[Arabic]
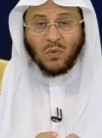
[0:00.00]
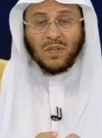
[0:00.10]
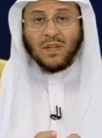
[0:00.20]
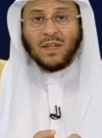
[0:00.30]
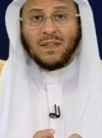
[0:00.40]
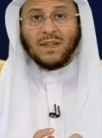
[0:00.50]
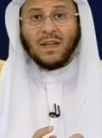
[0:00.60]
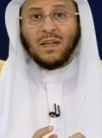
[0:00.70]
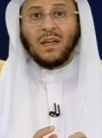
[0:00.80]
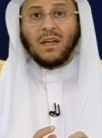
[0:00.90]

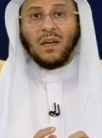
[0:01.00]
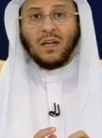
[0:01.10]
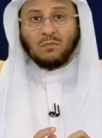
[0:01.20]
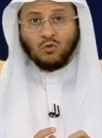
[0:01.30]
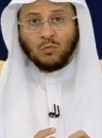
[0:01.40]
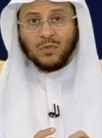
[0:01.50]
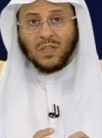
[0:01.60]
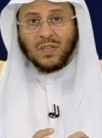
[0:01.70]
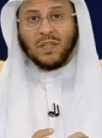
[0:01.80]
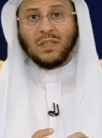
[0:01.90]
ولذلك
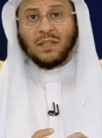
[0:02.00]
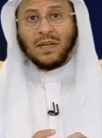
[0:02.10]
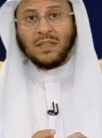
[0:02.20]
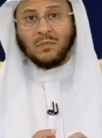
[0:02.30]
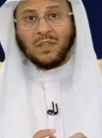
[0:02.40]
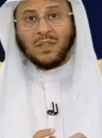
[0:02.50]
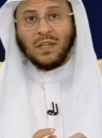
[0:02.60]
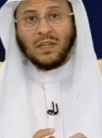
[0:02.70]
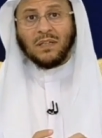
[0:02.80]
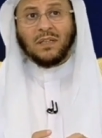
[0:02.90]
المؤمن الذي دائما
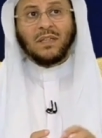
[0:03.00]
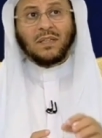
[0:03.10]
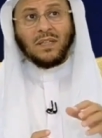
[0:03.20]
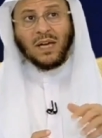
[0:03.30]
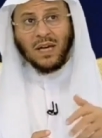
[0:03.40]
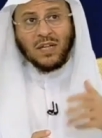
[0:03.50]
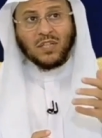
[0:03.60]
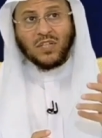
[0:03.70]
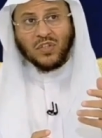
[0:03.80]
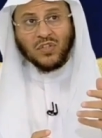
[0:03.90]
لديه
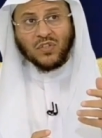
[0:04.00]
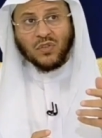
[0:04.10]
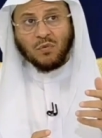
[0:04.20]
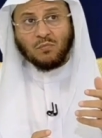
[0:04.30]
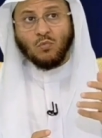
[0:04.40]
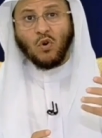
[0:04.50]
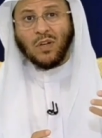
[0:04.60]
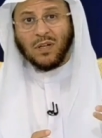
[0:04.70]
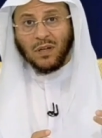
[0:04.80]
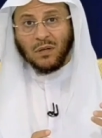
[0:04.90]
هاجس
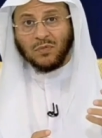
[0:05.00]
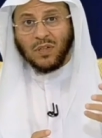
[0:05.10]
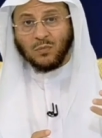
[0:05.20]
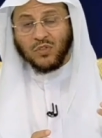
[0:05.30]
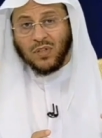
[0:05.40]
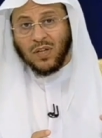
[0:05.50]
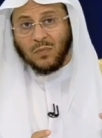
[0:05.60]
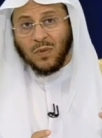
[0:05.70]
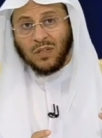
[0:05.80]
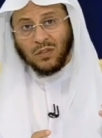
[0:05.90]
مقلق من
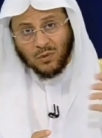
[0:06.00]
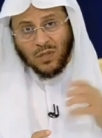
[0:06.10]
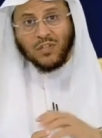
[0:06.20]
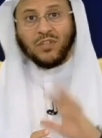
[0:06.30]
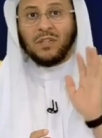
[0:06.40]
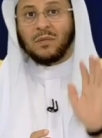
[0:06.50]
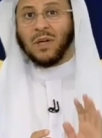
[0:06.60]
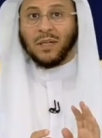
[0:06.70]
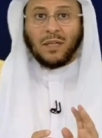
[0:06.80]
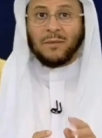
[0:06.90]
المستقبل يراجع
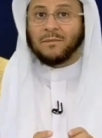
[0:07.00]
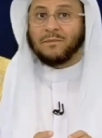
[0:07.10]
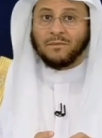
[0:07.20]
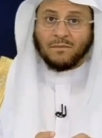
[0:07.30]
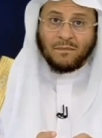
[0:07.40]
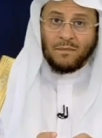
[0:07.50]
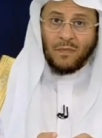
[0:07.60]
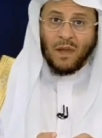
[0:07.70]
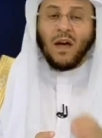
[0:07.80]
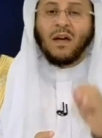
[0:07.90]
ايمانه
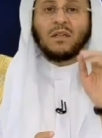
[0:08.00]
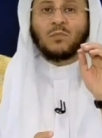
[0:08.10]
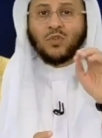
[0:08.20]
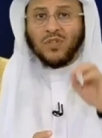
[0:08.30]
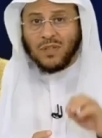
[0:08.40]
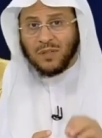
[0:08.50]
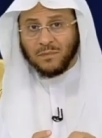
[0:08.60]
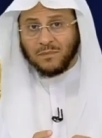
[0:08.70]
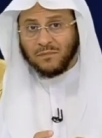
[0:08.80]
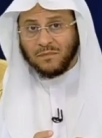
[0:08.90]
اي
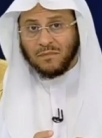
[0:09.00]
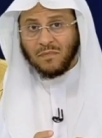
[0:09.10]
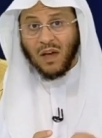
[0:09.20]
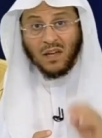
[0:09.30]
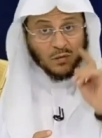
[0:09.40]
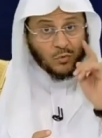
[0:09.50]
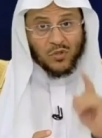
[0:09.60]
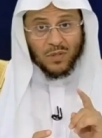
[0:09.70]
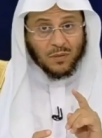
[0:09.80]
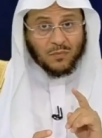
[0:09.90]
مسلم اي
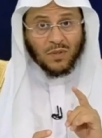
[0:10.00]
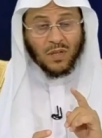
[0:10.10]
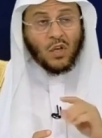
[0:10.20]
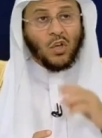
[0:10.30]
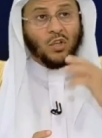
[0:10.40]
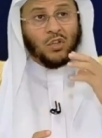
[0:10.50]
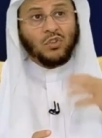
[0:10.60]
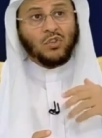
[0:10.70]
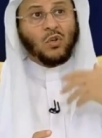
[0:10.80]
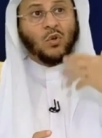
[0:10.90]
مسلم
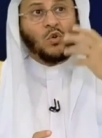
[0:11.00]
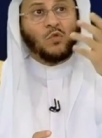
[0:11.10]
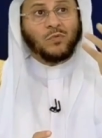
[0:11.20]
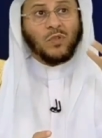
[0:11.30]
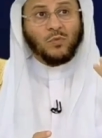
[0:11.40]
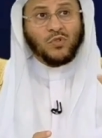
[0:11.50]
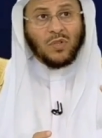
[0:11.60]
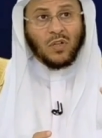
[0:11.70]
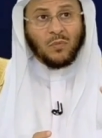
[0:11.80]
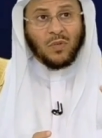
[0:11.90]
عنده خوف من
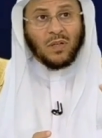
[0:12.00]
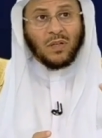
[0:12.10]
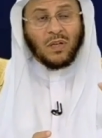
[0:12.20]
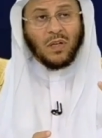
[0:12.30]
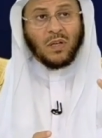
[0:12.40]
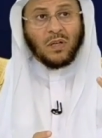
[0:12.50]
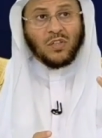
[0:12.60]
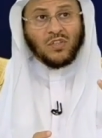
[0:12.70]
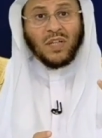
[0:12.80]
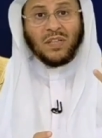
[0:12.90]
المستقبل
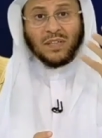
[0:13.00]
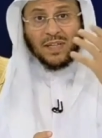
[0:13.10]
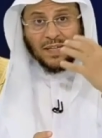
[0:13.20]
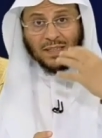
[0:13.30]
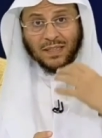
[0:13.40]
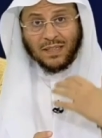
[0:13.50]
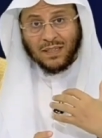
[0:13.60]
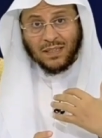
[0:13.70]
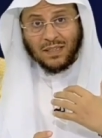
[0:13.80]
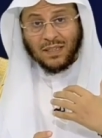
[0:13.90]
سيطر عليه